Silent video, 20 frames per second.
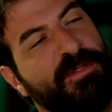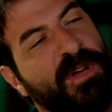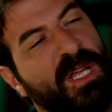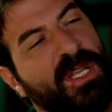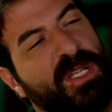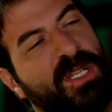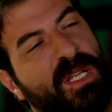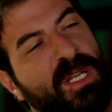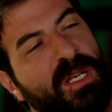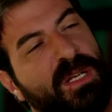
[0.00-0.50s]

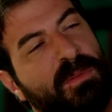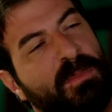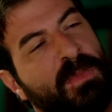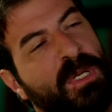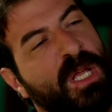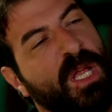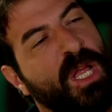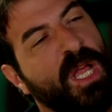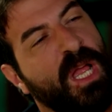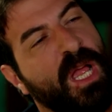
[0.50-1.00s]
faydalanıp
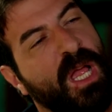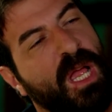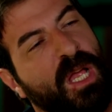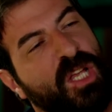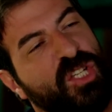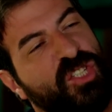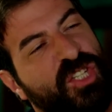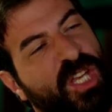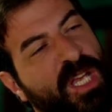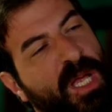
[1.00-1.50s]

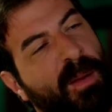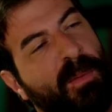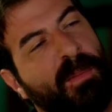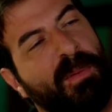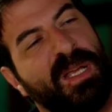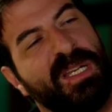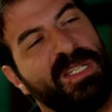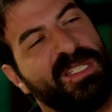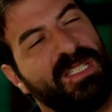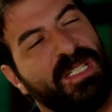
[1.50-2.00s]
şey
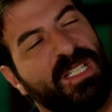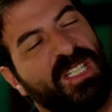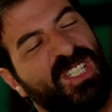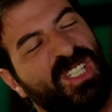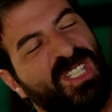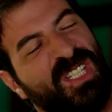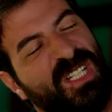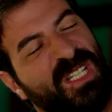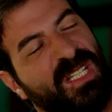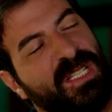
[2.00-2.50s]
yaparsa,
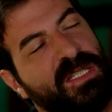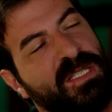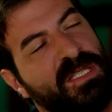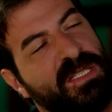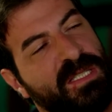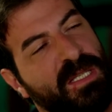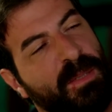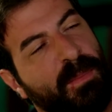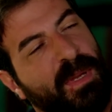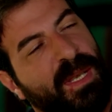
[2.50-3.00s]

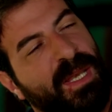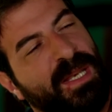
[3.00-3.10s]
kirletirse